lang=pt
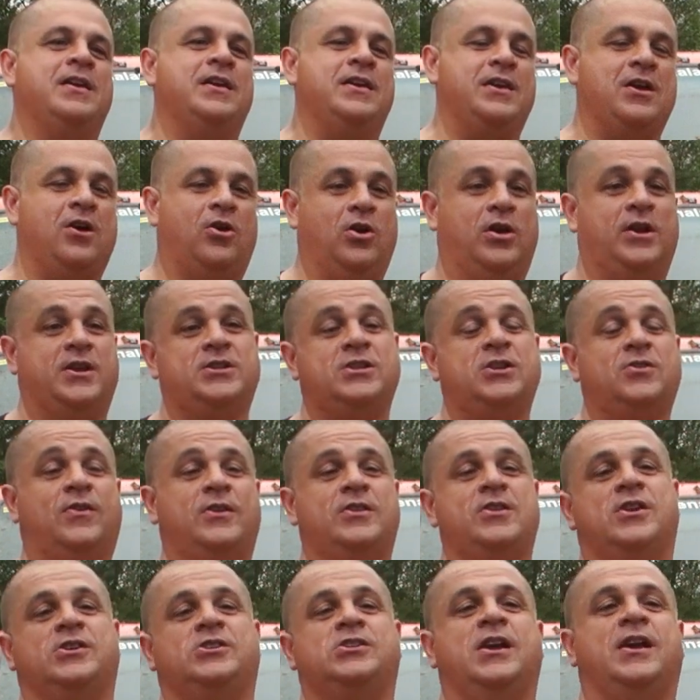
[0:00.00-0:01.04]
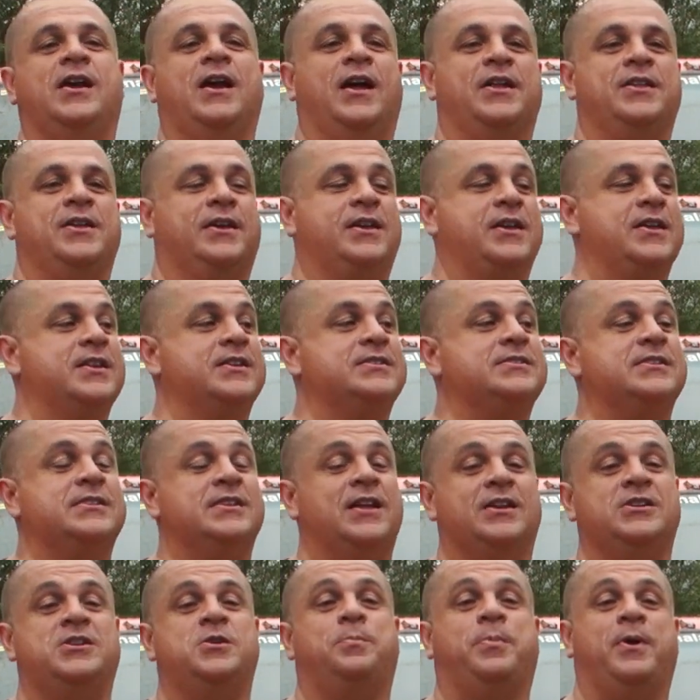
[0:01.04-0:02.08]
E agora a gente vai dar chegada aqui na
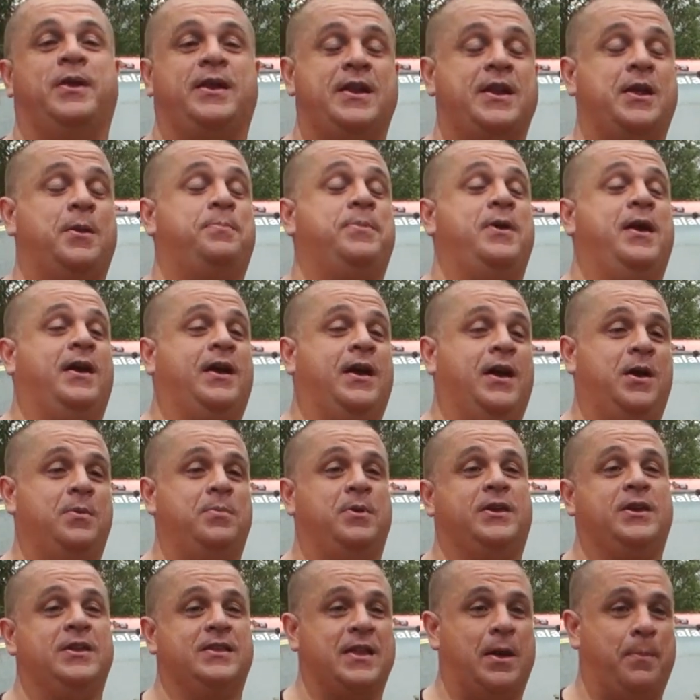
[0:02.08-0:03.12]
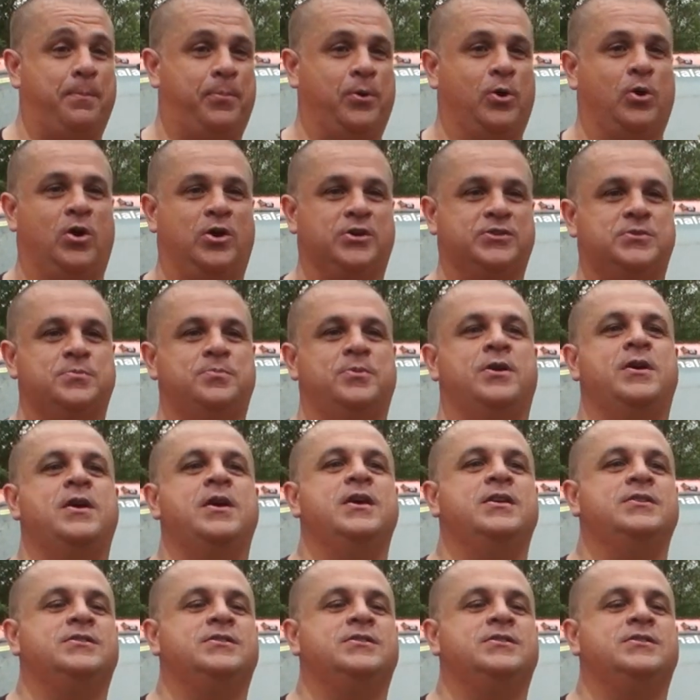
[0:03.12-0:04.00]
cidade de Paranapiacaba, que está próxima.